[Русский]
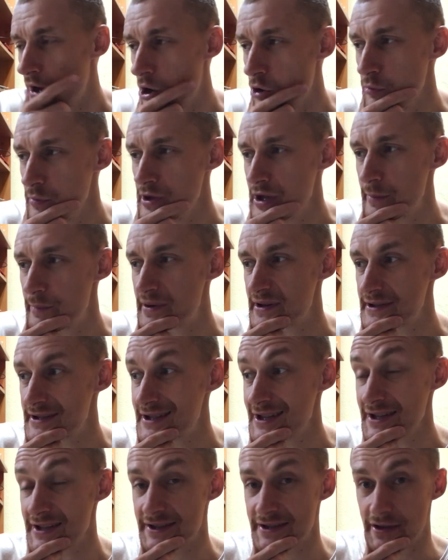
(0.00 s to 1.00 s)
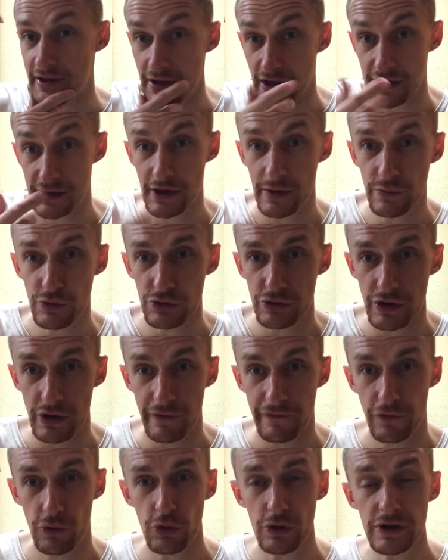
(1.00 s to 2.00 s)
а у меня процессор от компьютера
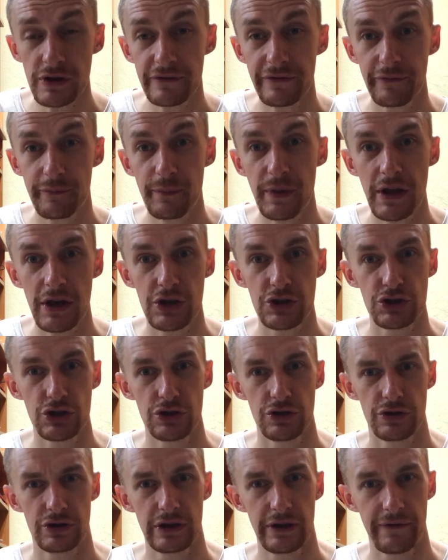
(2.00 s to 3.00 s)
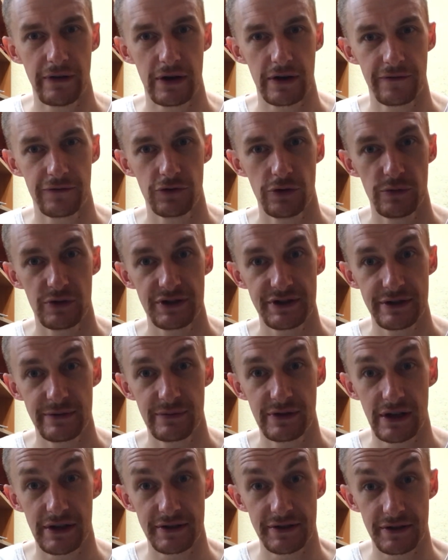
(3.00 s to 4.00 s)
входит в перечень товаров номер
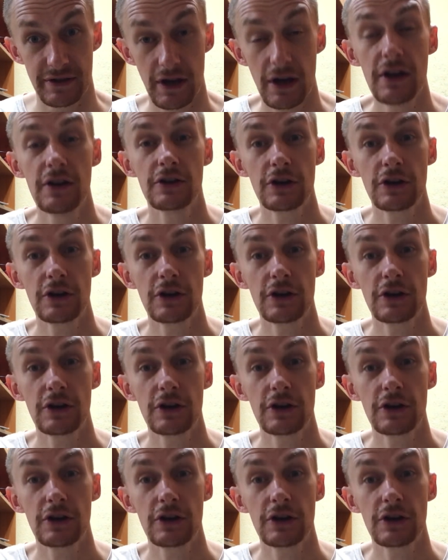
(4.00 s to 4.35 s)
17.